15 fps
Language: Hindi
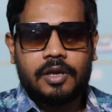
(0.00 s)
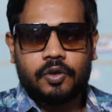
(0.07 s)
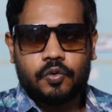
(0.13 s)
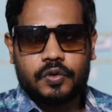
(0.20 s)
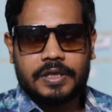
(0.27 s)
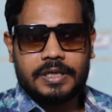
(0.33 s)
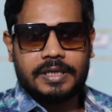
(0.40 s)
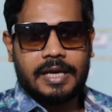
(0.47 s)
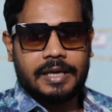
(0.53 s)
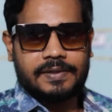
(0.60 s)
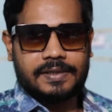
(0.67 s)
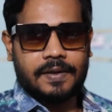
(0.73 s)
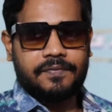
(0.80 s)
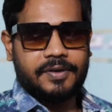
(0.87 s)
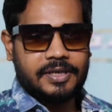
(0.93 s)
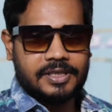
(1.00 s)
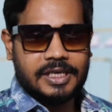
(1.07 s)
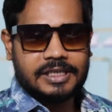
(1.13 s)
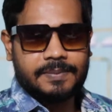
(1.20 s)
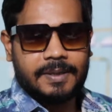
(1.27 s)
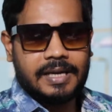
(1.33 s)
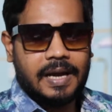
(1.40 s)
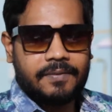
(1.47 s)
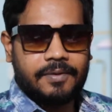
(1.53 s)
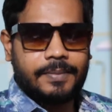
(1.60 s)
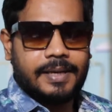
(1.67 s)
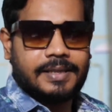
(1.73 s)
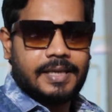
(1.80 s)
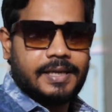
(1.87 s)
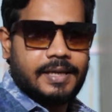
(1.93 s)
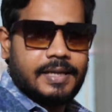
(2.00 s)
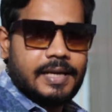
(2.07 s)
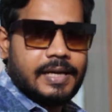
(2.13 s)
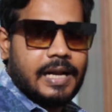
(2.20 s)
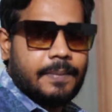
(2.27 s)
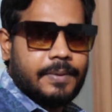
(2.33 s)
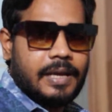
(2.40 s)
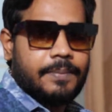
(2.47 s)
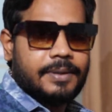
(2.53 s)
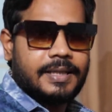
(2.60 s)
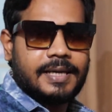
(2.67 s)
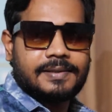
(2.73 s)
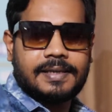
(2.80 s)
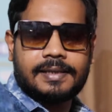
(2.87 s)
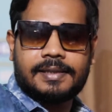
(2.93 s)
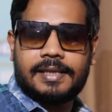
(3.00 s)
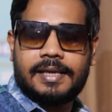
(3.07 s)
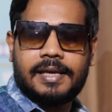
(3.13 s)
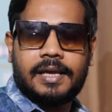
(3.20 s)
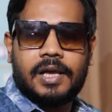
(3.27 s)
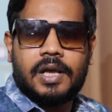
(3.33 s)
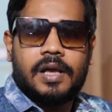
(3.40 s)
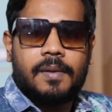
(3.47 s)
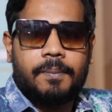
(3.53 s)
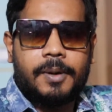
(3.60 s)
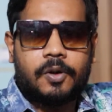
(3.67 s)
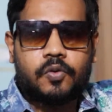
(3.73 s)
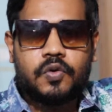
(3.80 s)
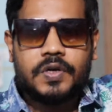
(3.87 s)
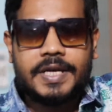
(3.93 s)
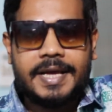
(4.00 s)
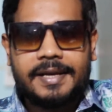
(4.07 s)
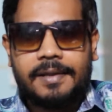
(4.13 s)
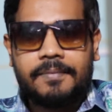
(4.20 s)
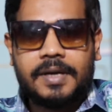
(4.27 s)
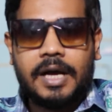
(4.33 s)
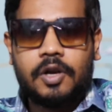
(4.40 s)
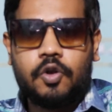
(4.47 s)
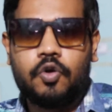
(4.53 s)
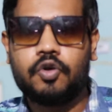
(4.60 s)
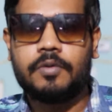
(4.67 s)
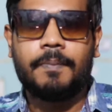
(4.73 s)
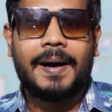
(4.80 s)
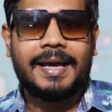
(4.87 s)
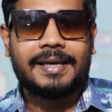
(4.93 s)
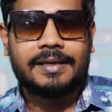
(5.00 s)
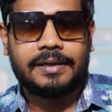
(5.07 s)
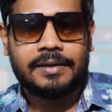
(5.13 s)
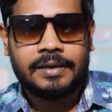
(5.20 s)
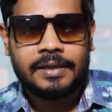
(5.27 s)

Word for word: क्योंकि इसके फीचर्स भी काफ़ी बेहतरीन है अगर आप यहाँ पर देख सकते हैं बिल्कुल डेनिम का लुक बाइक